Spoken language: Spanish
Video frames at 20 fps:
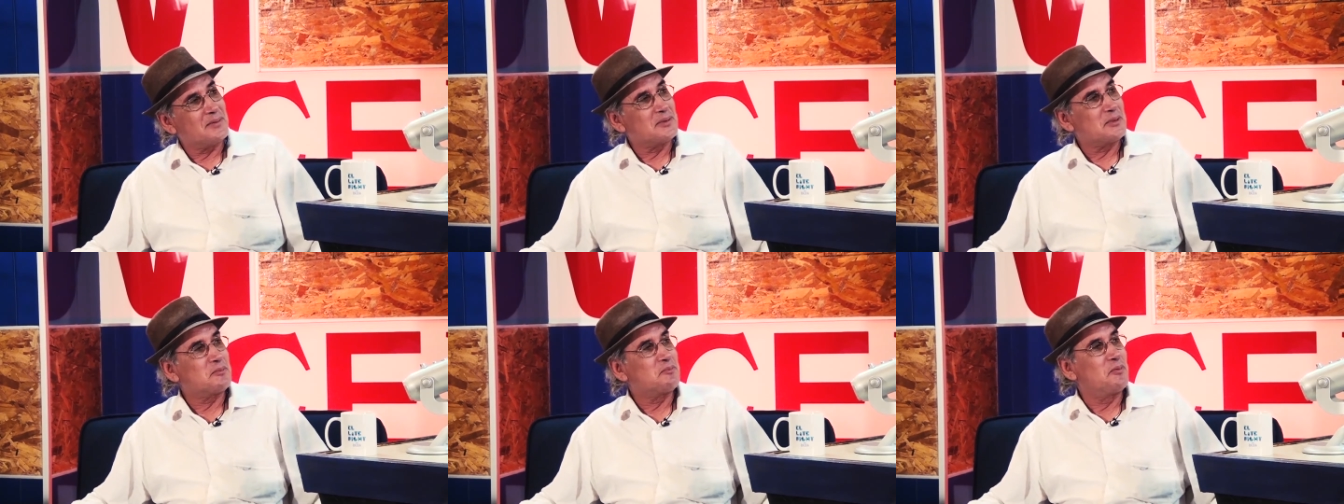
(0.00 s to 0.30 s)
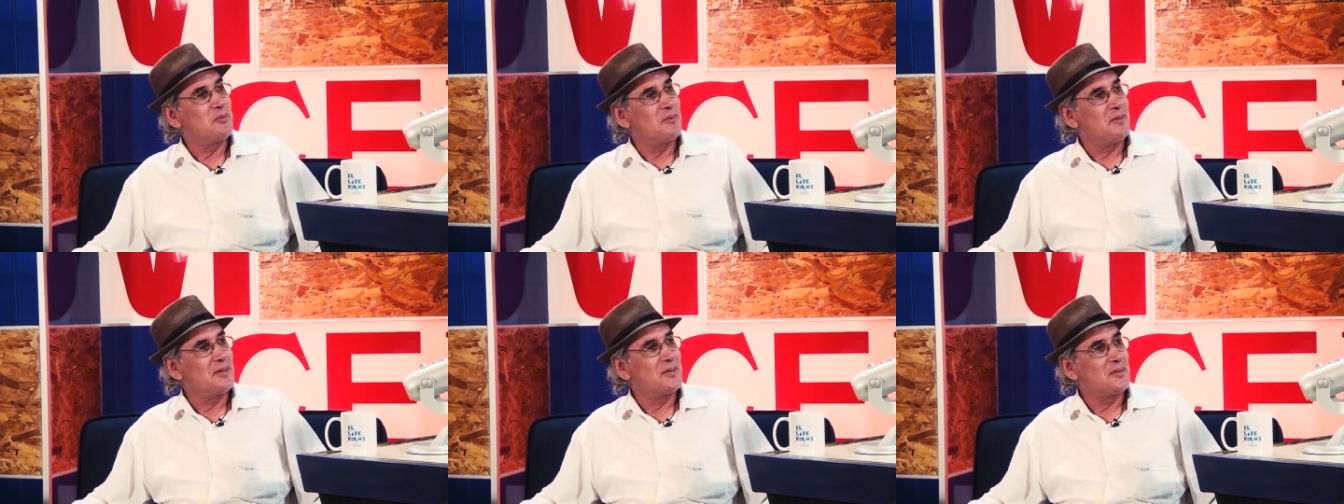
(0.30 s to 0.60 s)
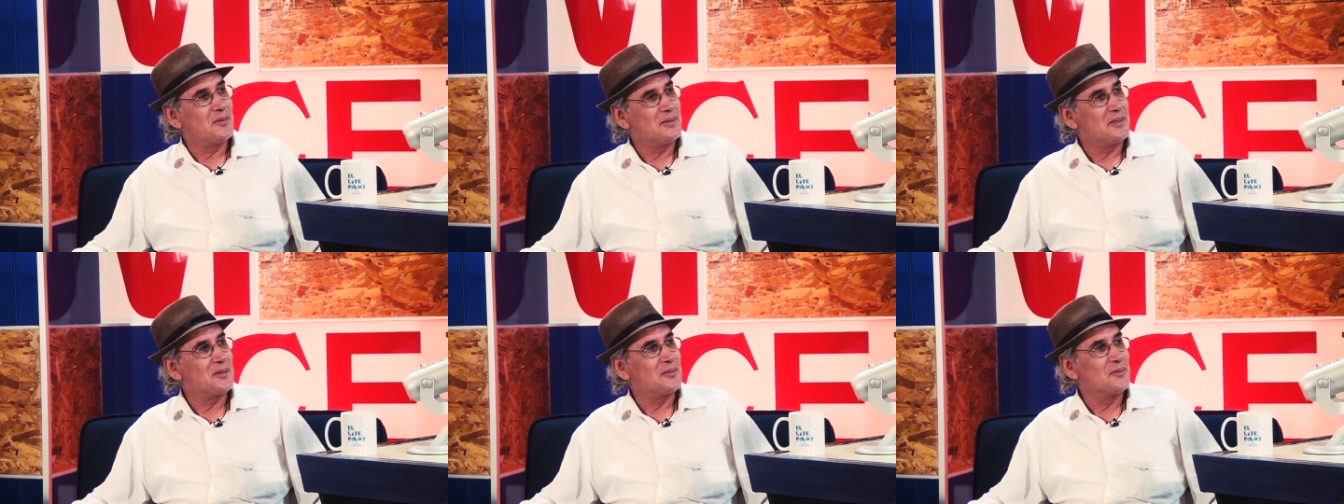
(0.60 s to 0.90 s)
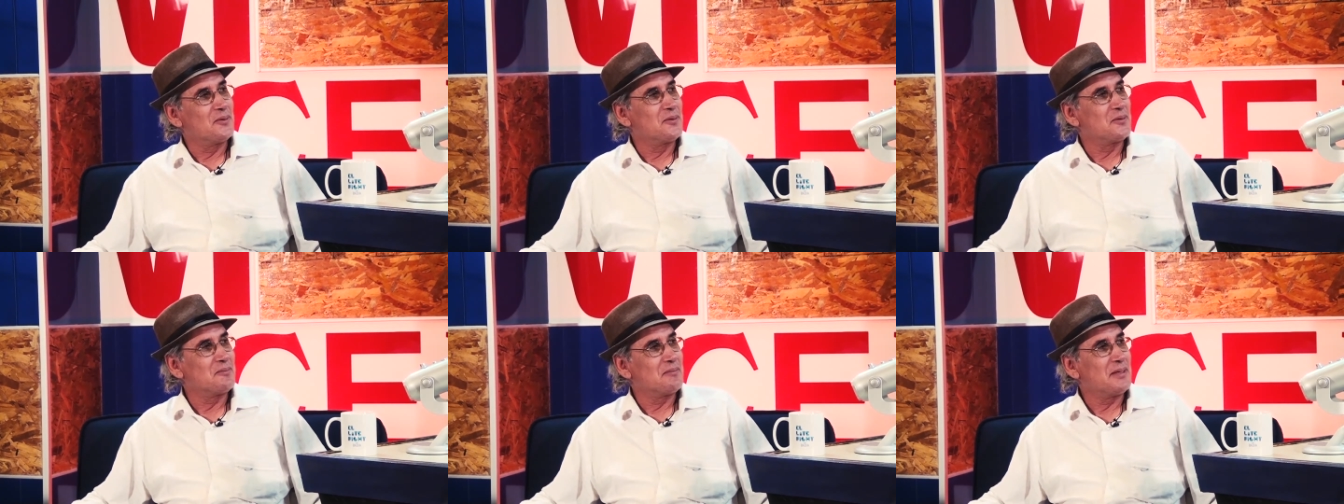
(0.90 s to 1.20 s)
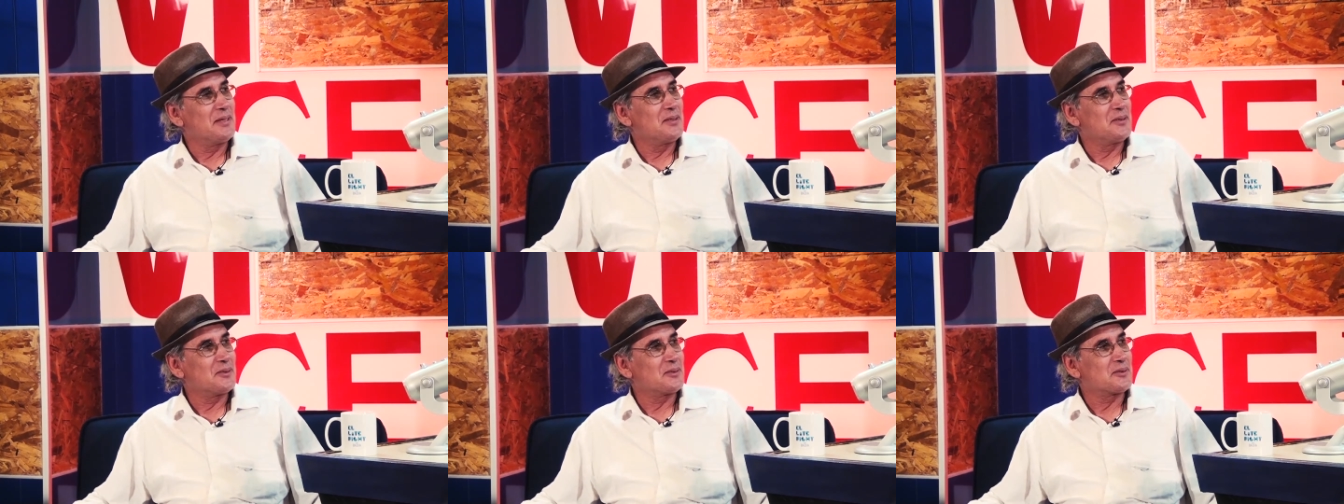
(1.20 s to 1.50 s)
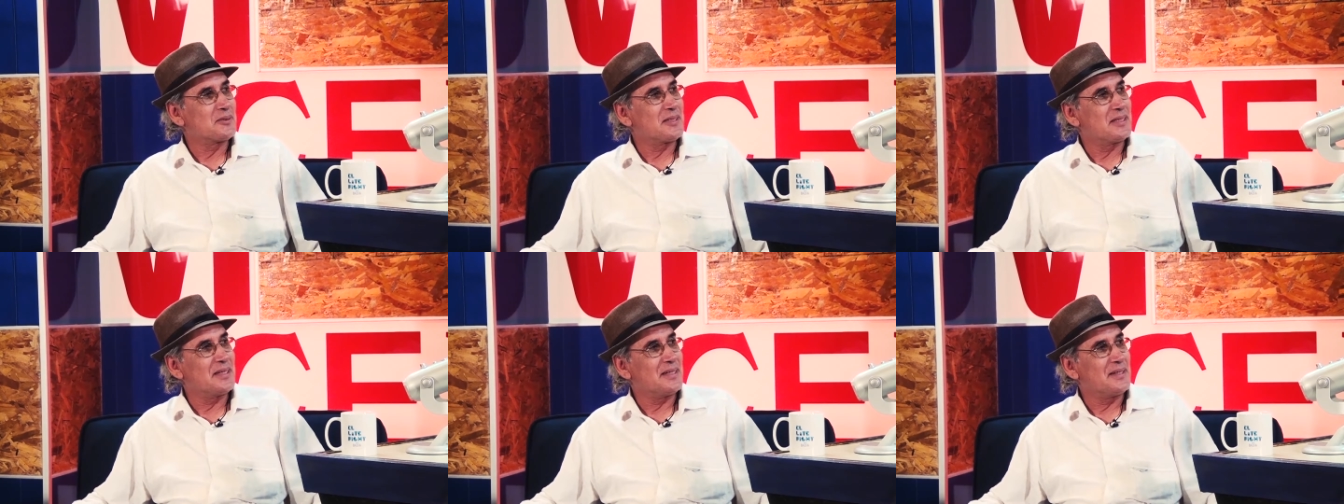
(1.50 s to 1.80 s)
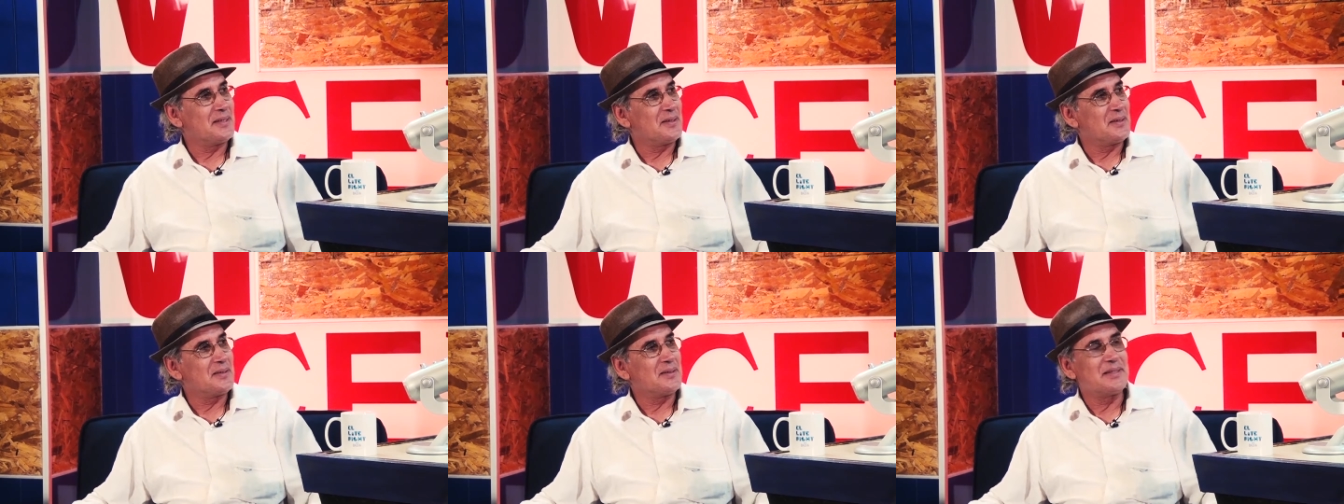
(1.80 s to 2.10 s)
a veces publico en algunos medios
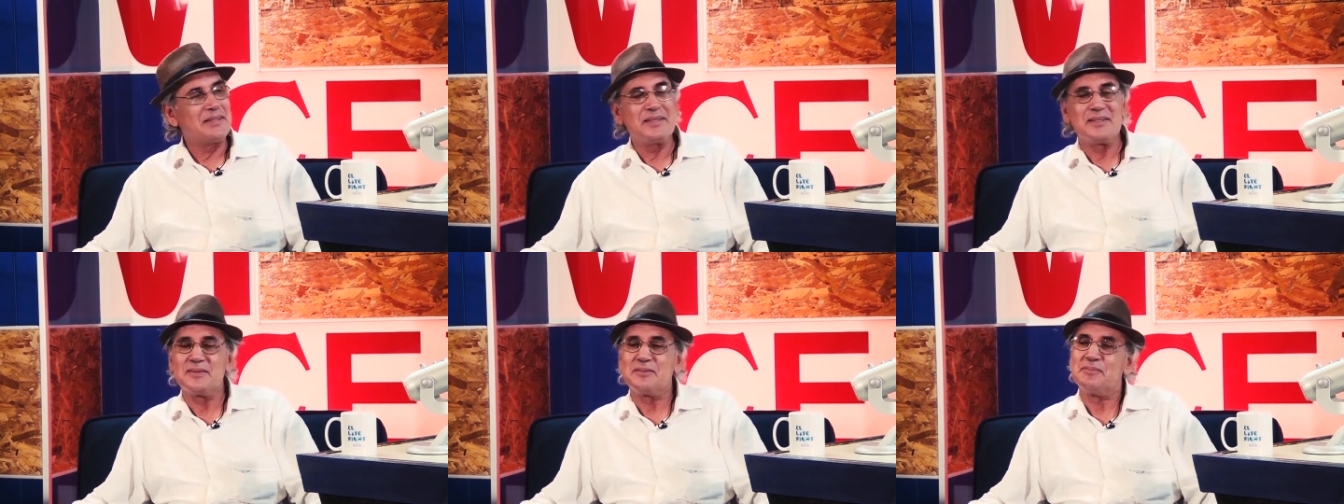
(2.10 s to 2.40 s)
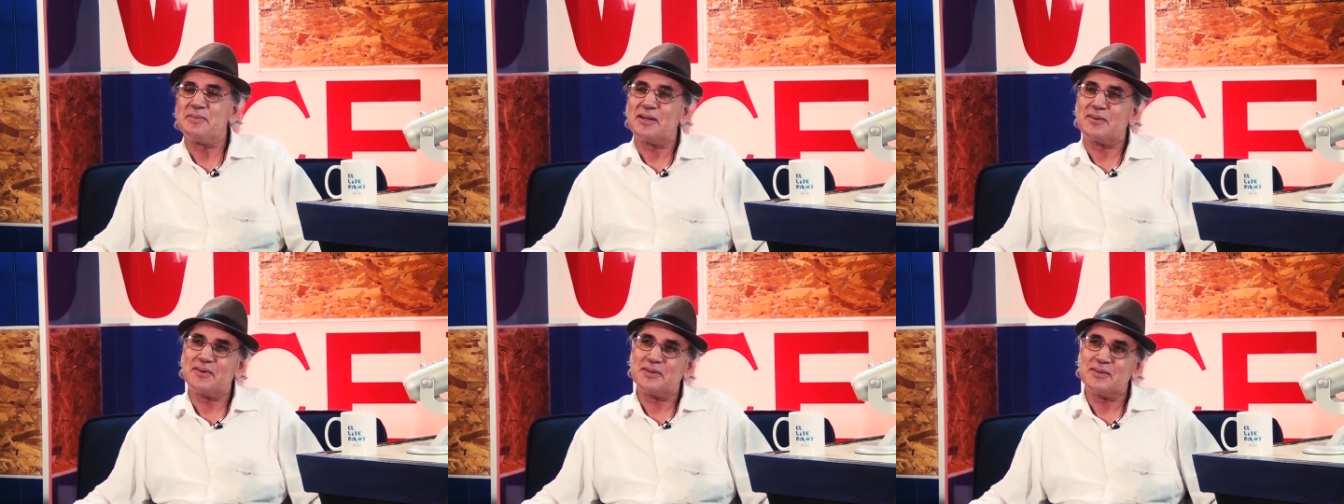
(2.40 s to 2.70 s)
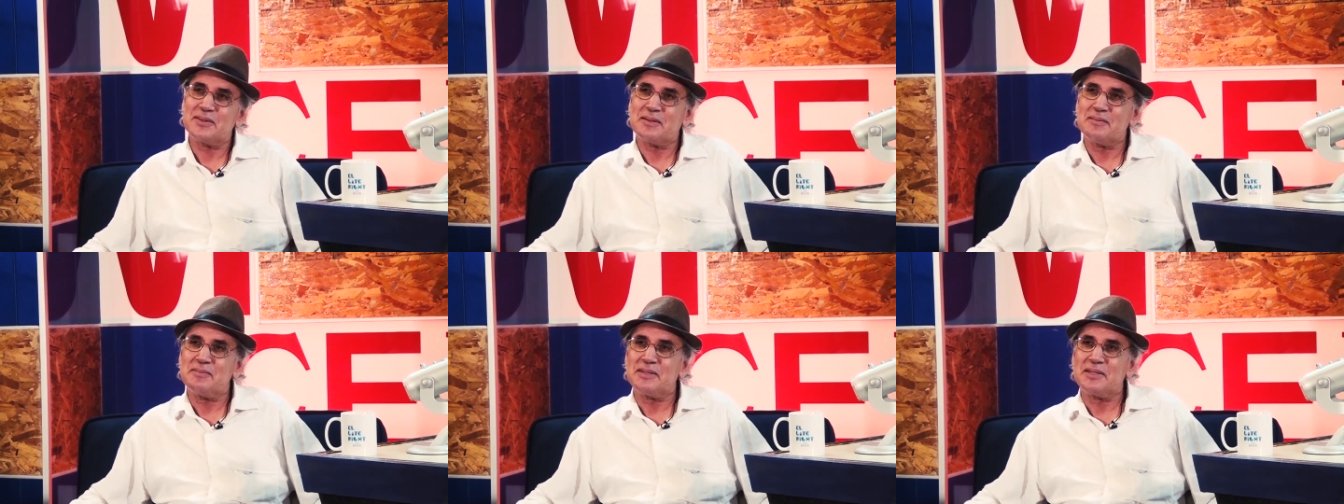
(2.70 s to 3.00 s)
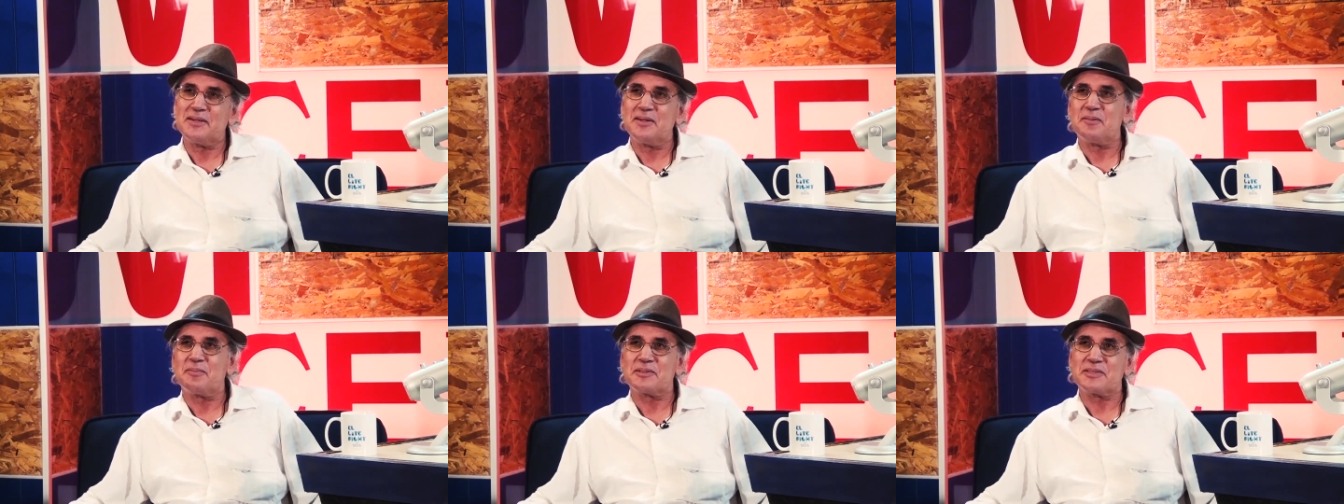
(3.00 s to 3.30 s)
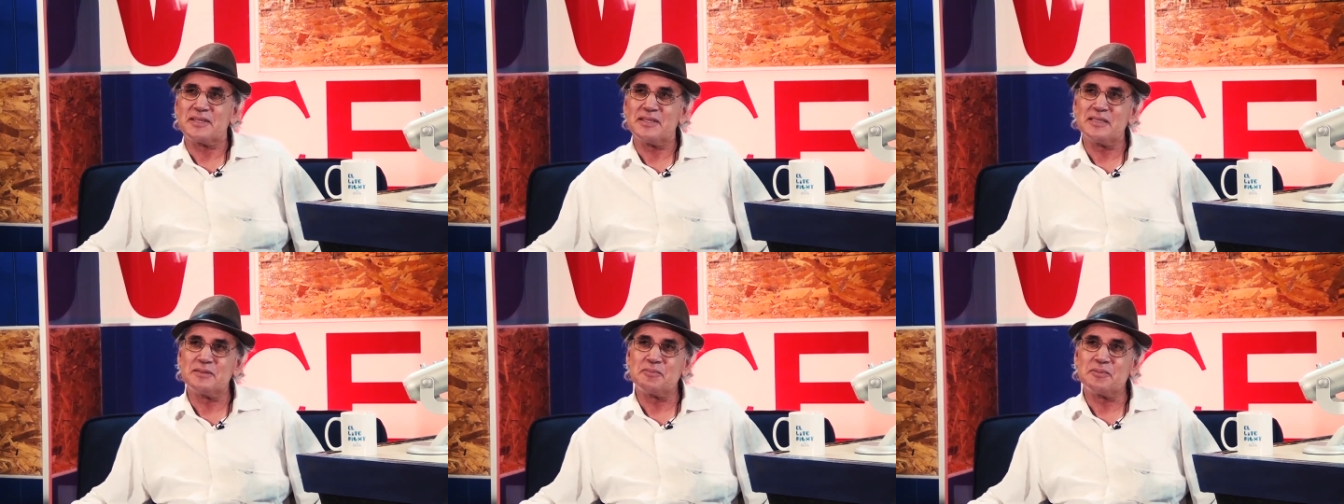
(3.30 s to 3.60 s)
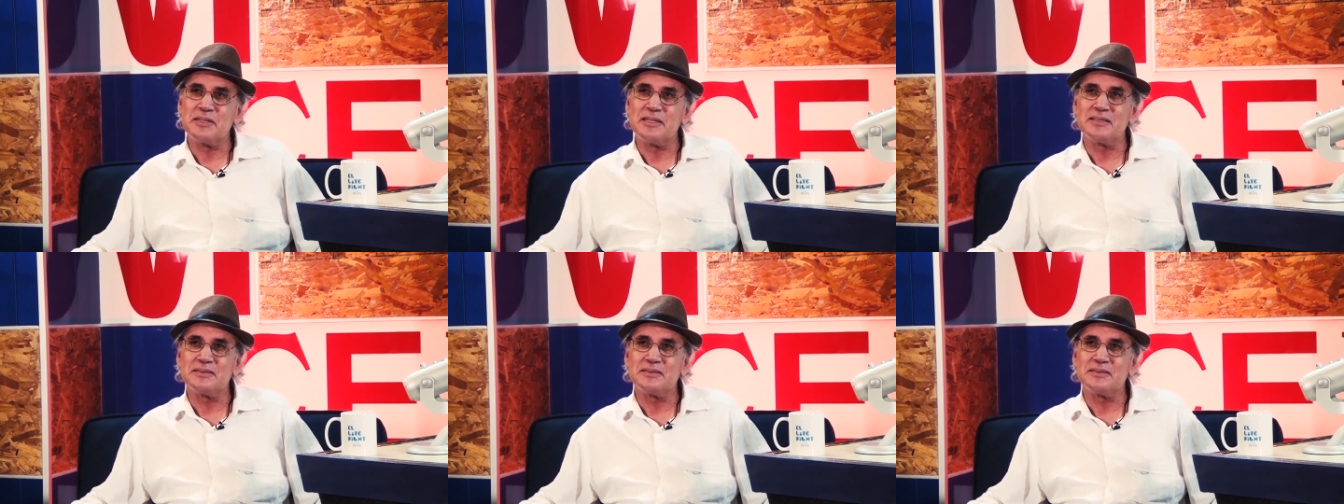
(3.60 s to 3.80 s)
eh, y me acuerdo que me dieron la oportunidad